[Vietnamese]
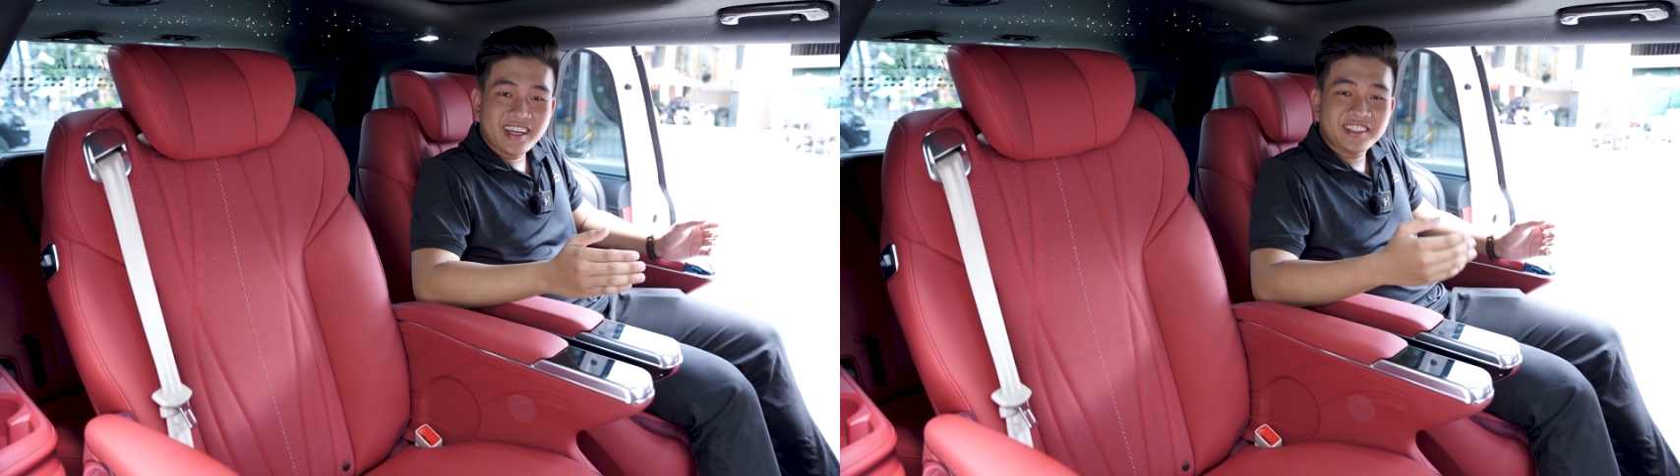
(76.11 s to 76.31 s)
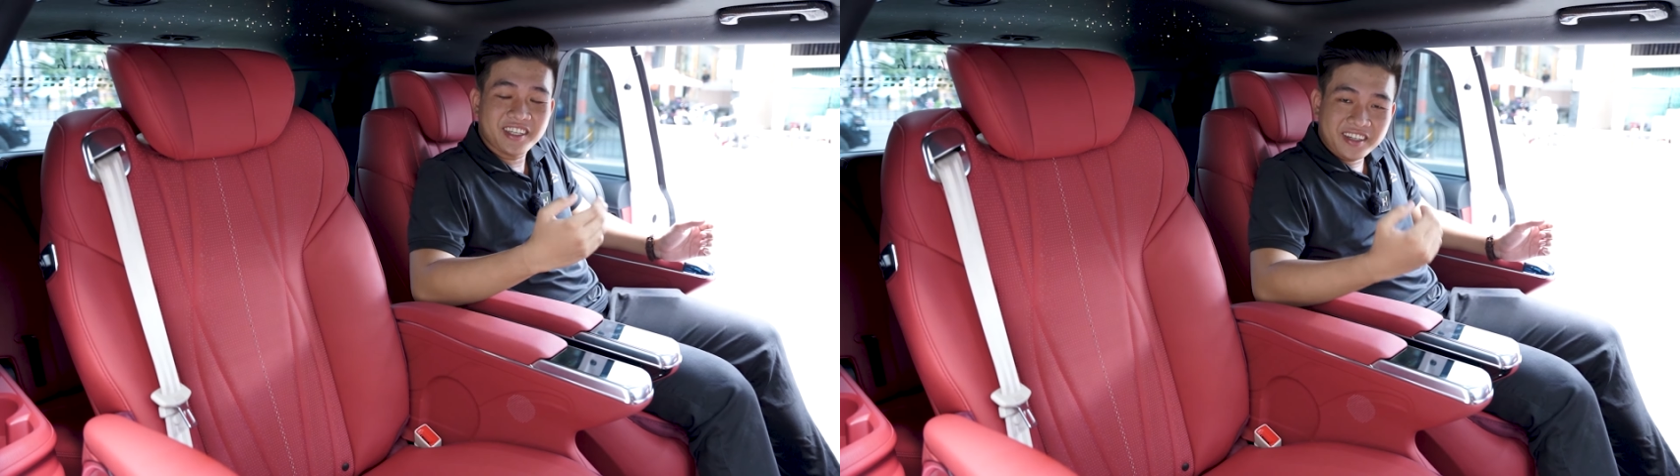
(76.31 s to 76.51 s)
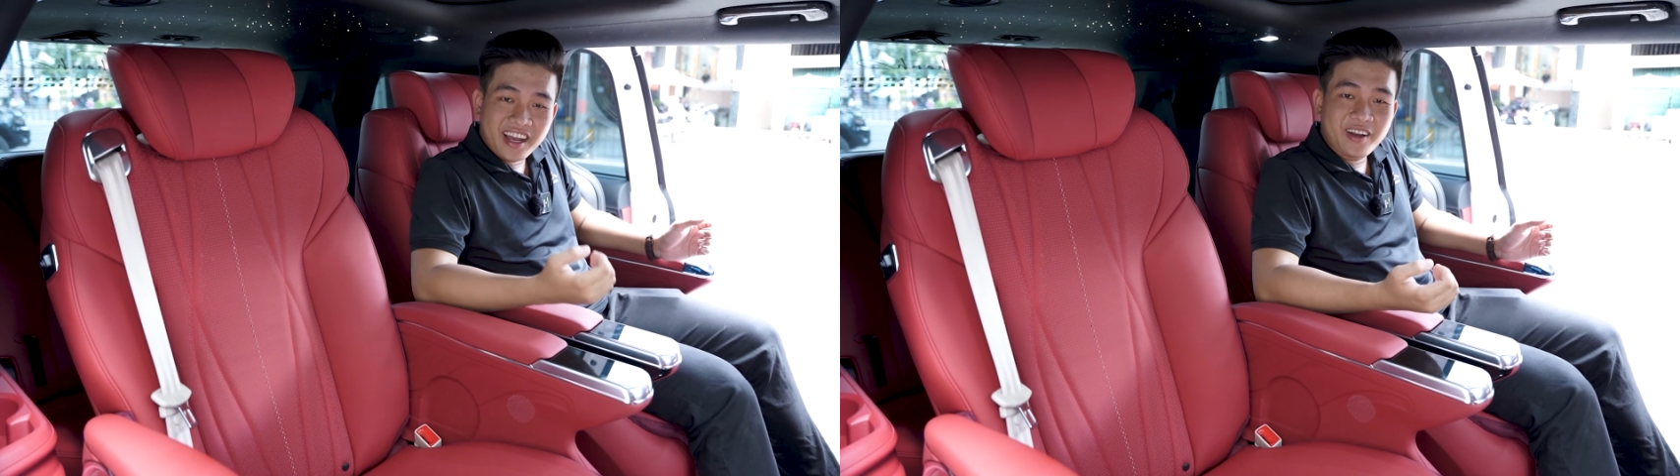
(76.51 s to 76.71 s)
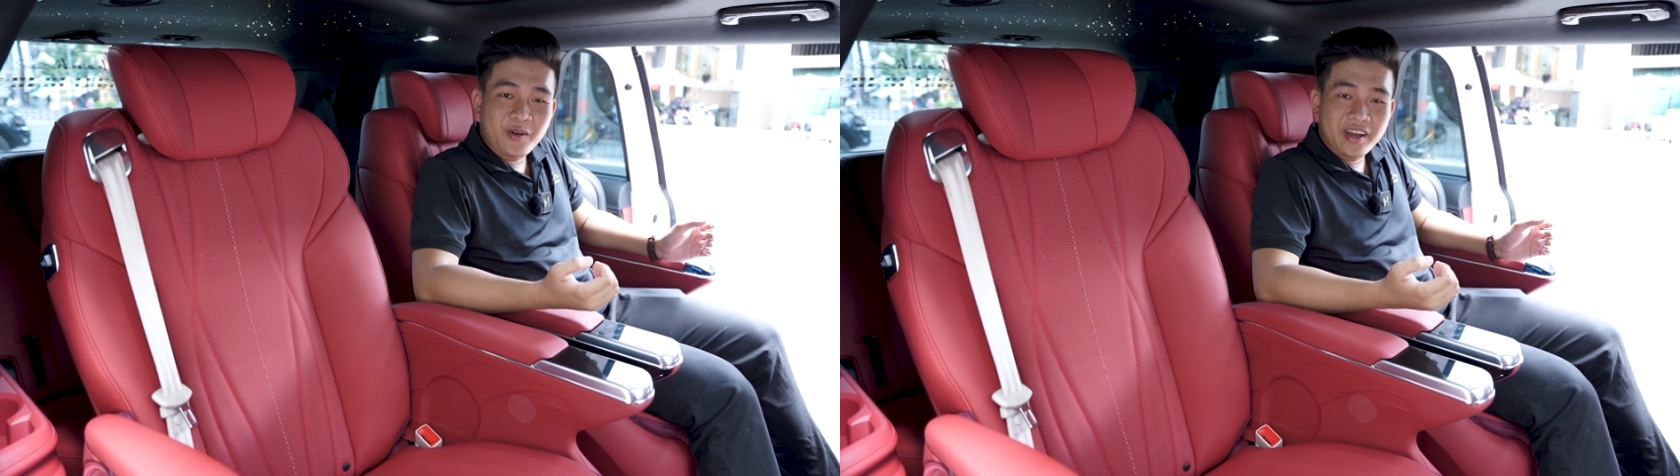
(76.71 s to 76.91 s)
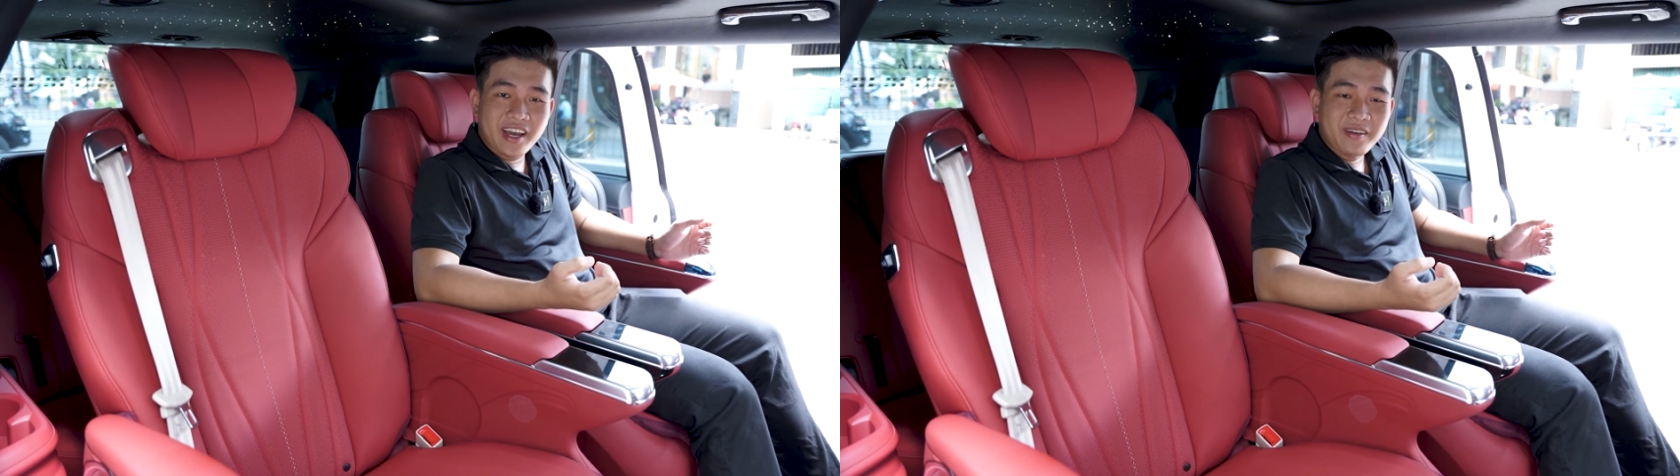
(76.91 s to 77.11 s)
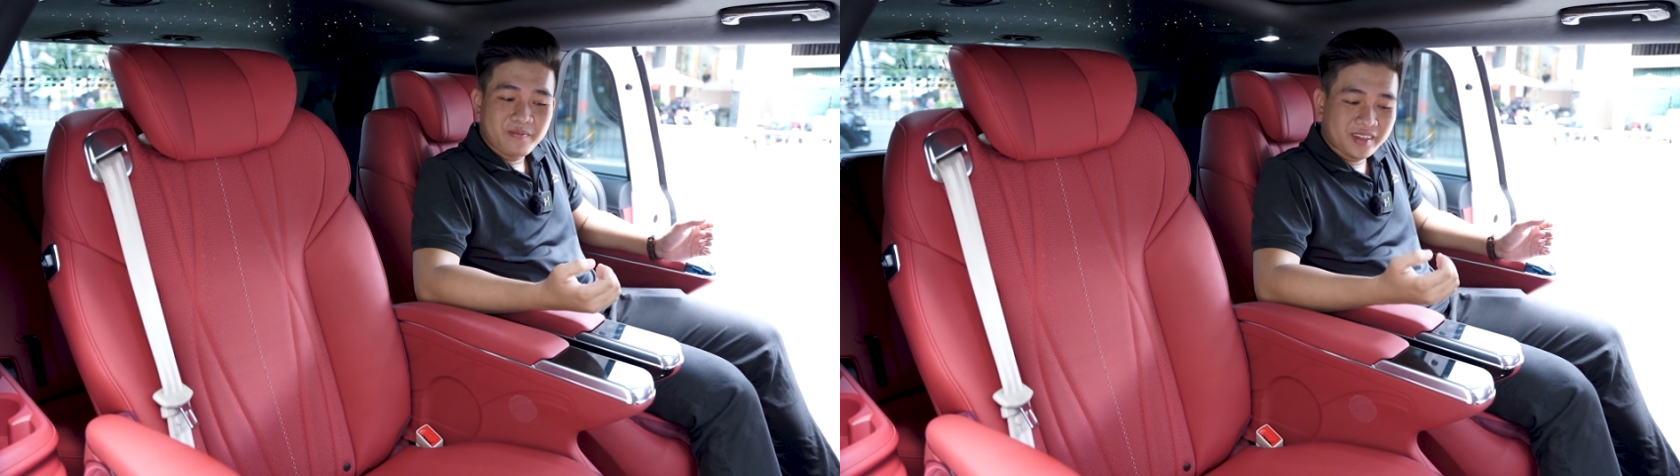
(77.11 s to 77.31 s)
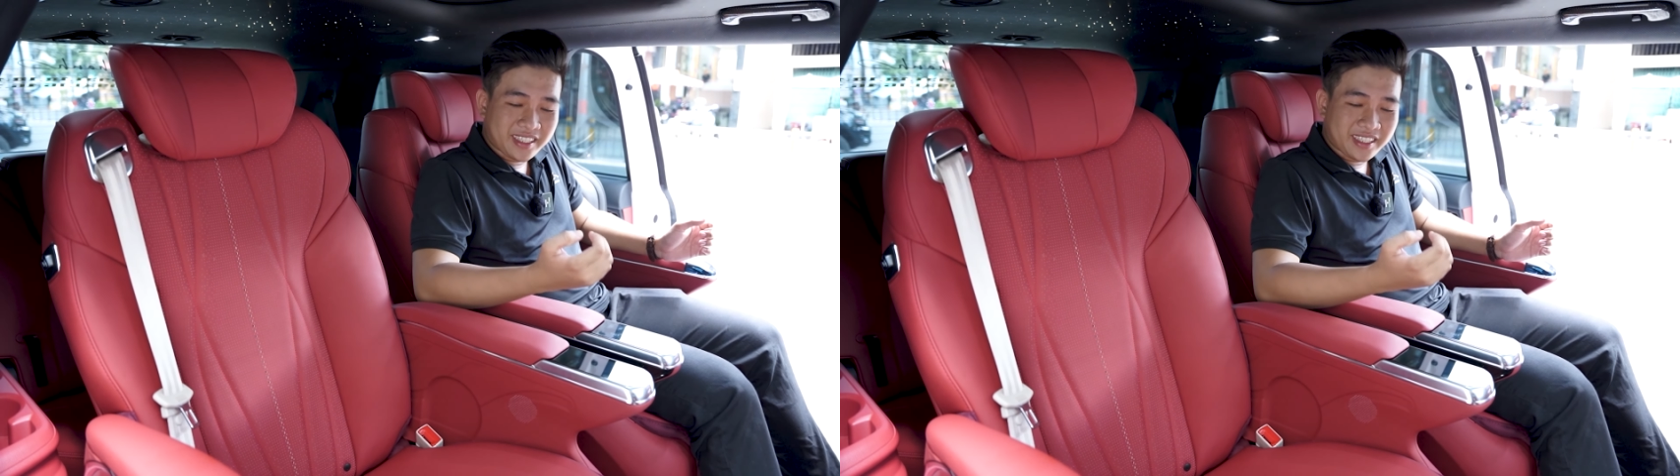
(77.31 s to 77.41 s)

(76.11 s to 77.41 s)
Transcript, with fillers: các chức năng của ghế mình